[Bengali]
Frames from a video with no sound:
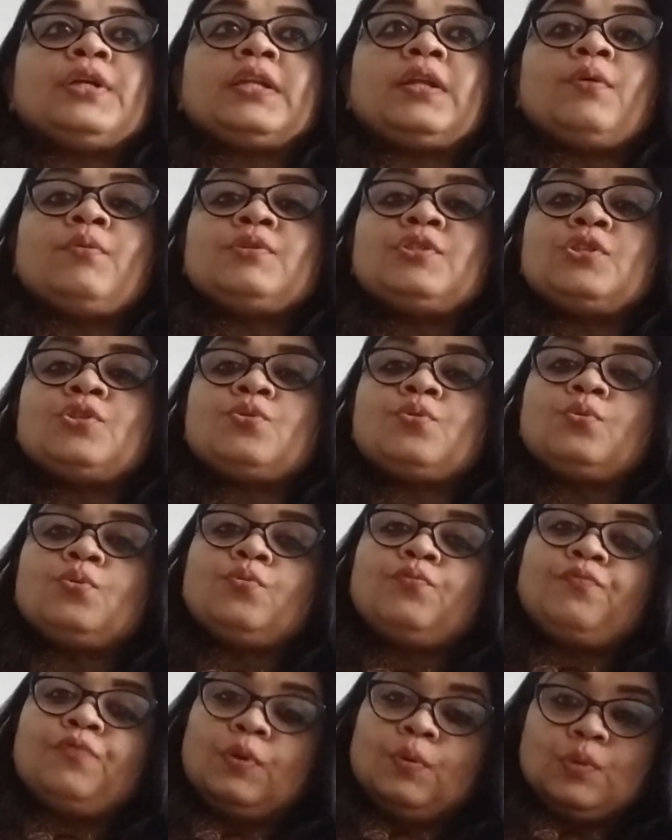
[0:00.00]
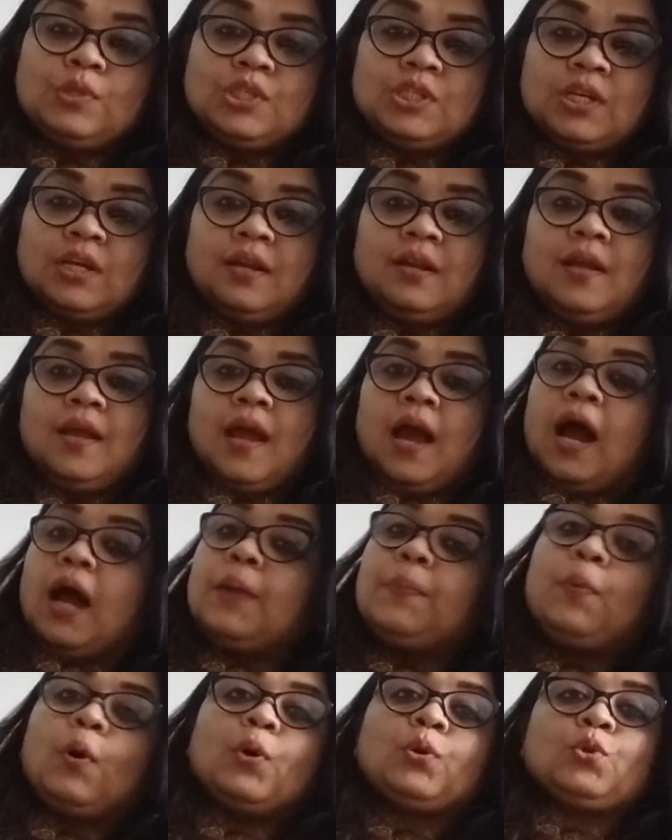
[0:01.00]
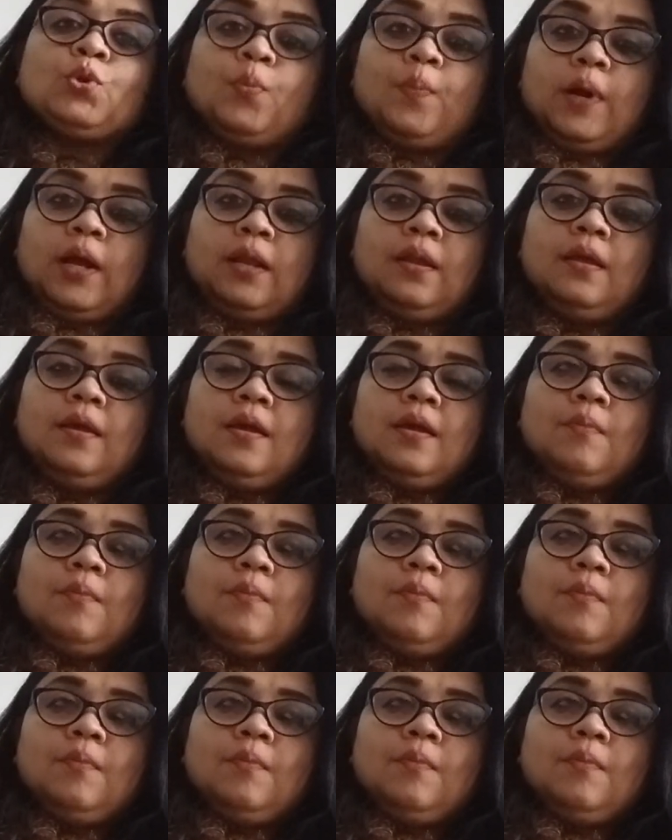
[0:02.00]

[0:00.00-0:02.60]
সেটা হচ্ছে শুধু ফিউচার আর বর্তমান